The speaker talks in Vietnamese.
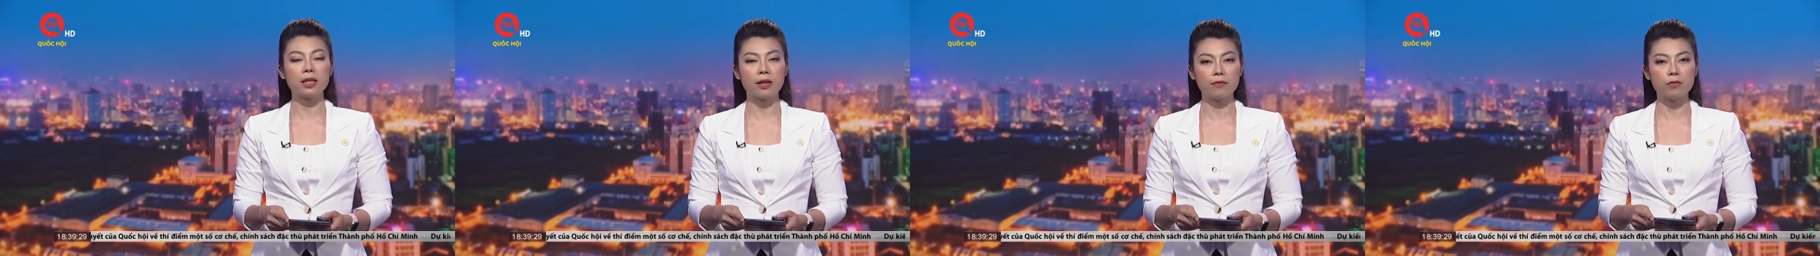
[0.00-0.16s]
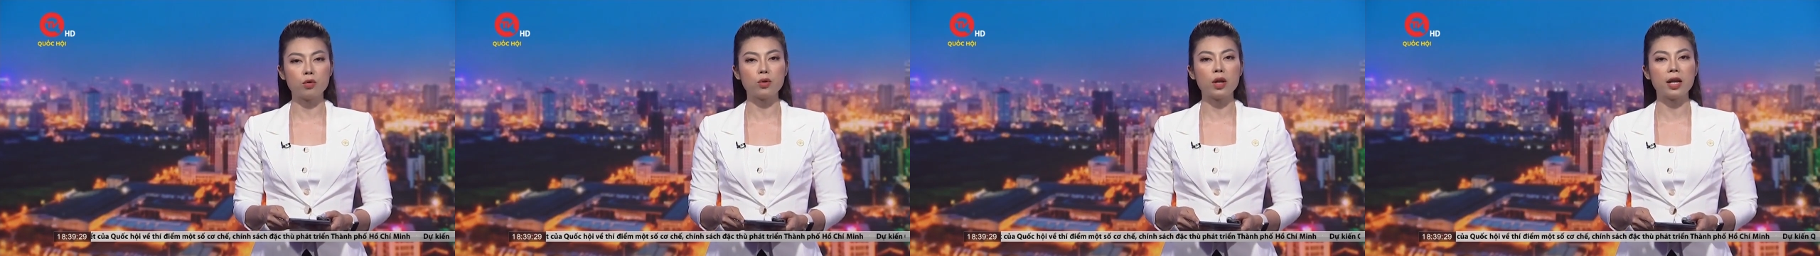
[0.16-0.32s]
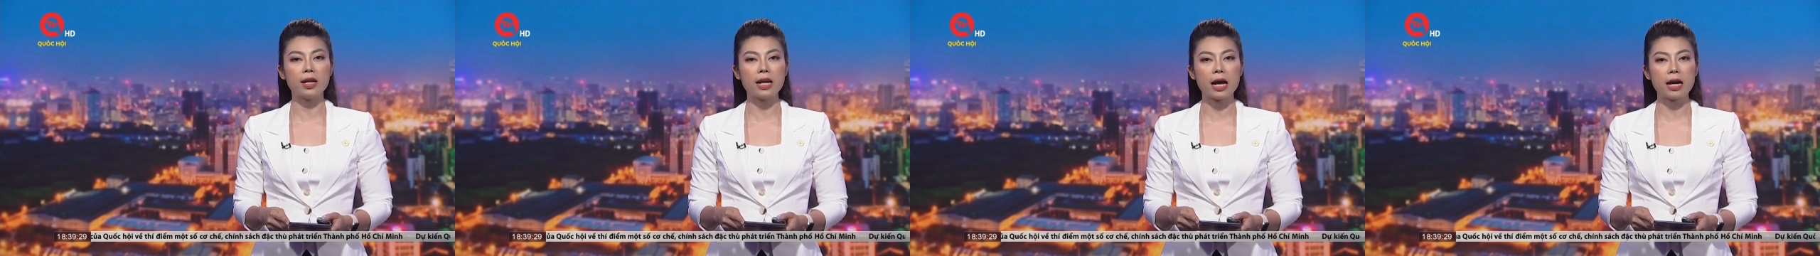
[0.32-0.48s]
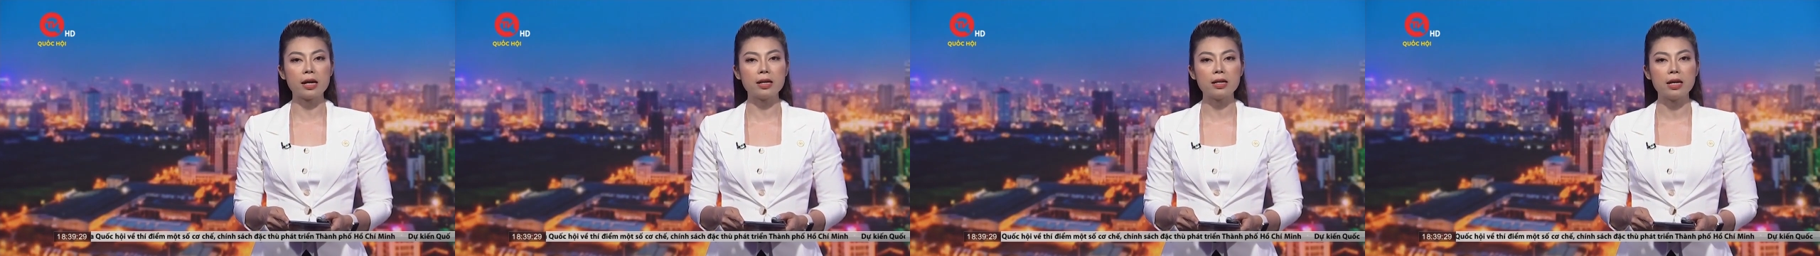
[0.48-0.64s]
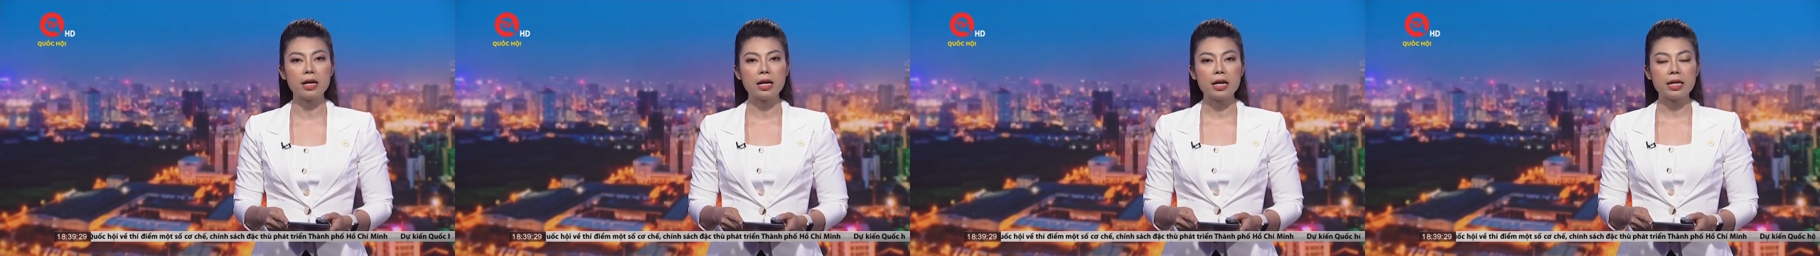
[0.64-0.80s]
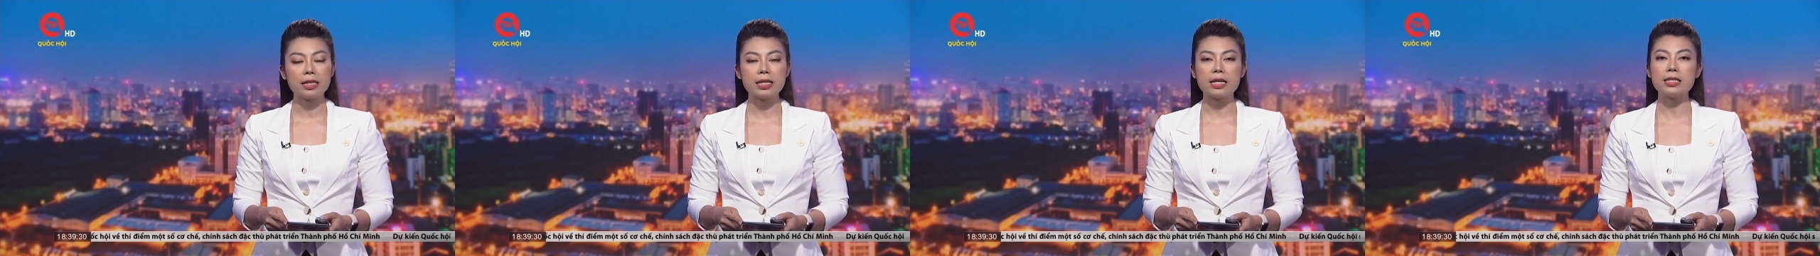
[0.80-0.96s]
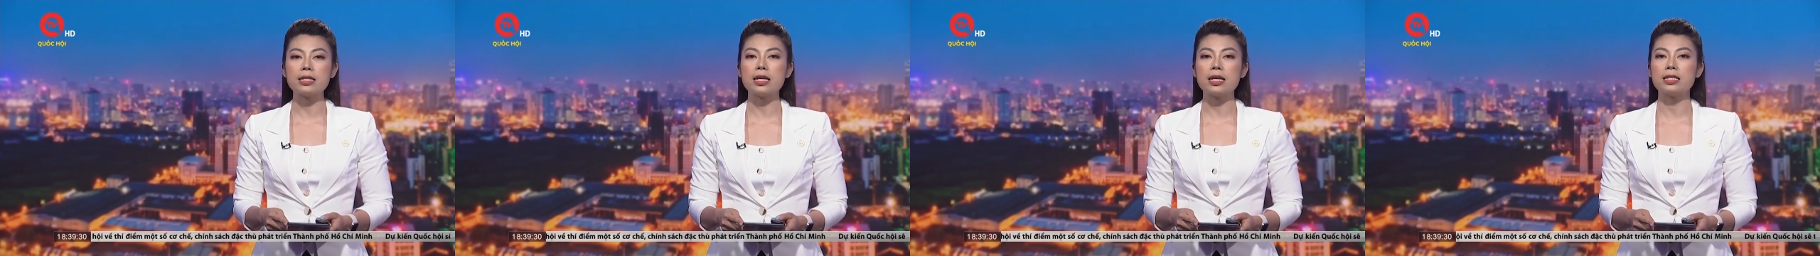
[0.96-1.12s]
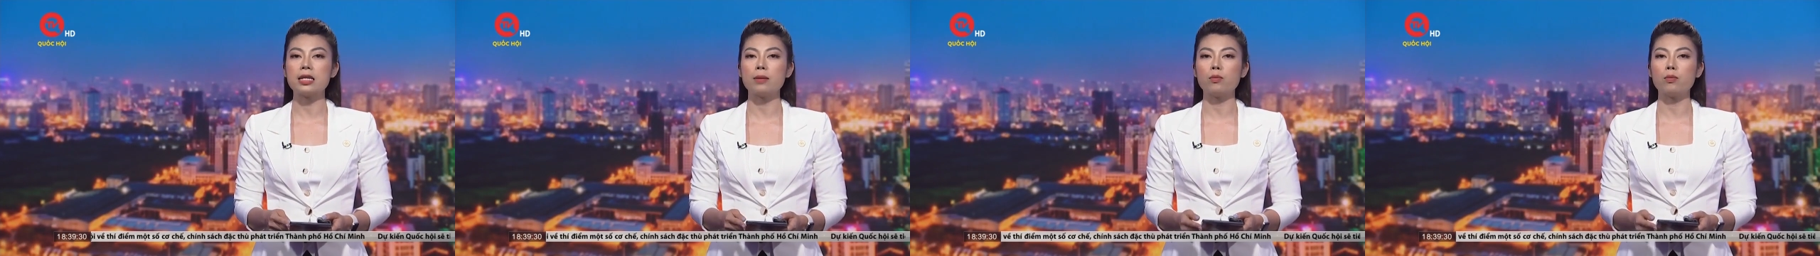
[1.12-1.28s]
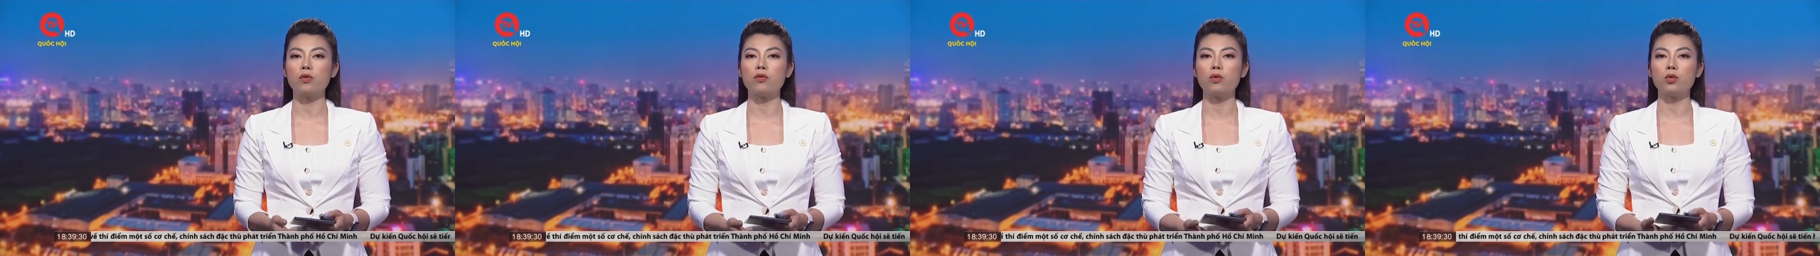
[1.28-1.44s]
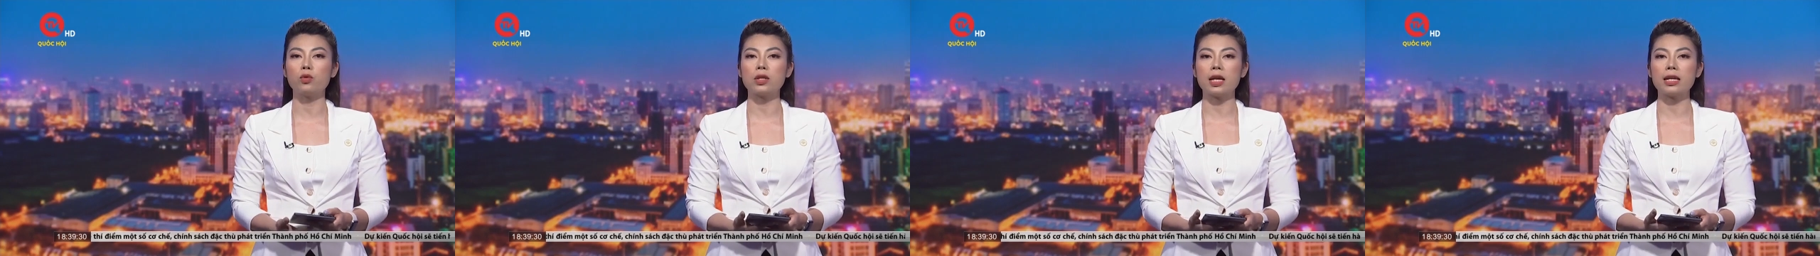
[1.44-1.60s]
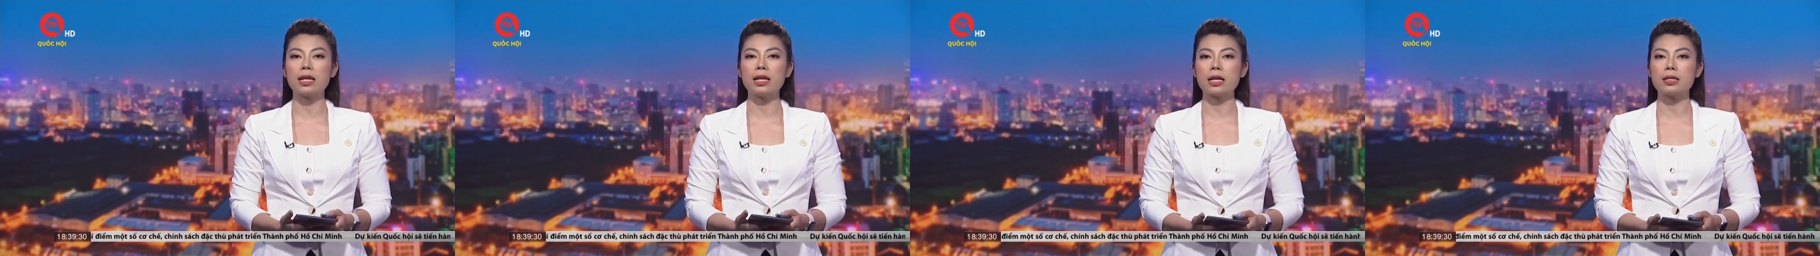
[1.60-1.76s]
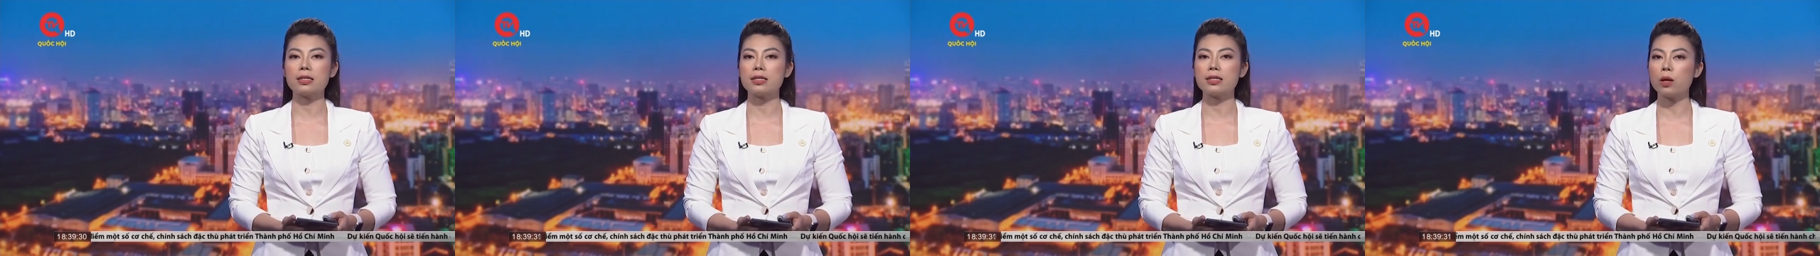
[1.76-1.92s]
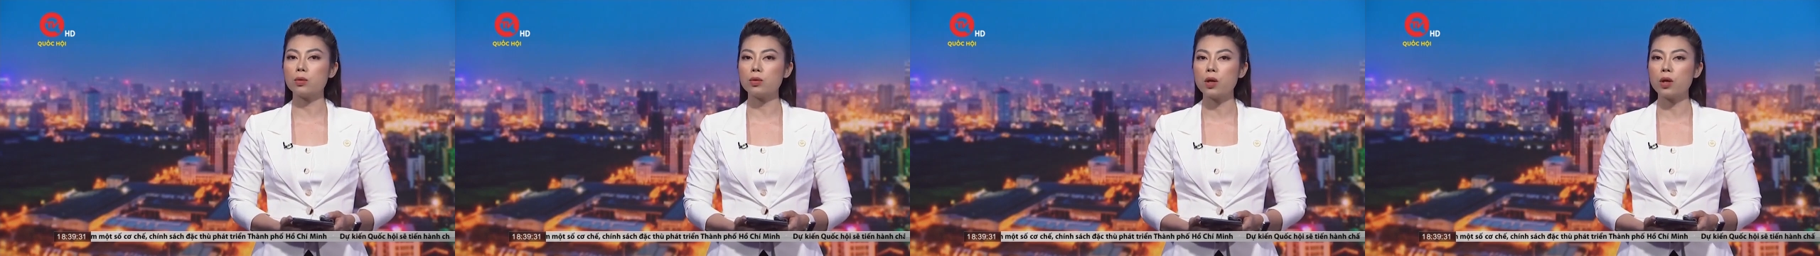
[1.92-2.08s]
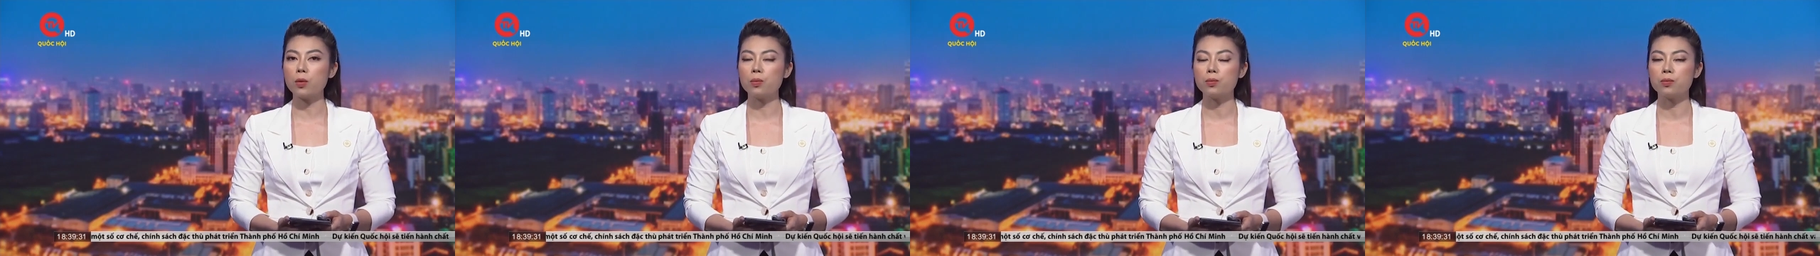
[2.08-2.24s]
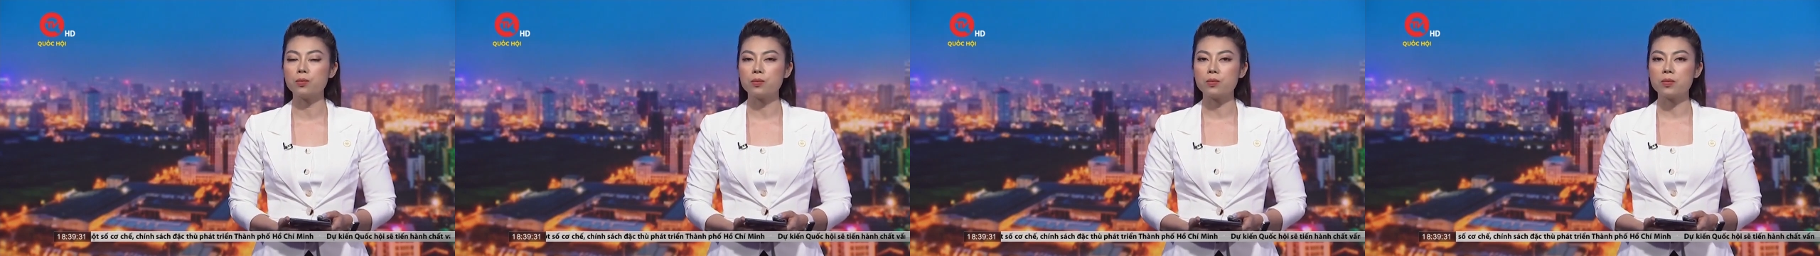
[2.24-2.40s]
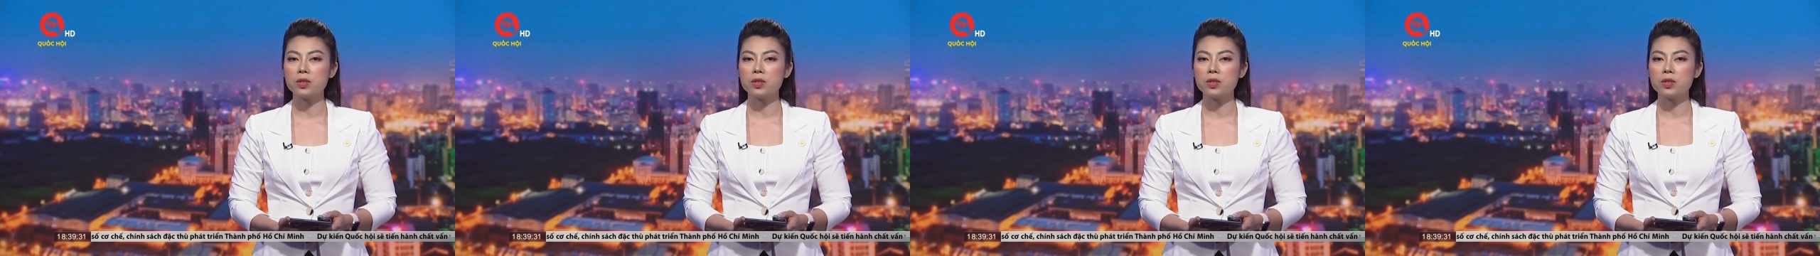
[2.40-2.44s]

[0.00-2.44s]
thành phố Đà Nẵng đã xảy ra một vụ tai nạn giao thông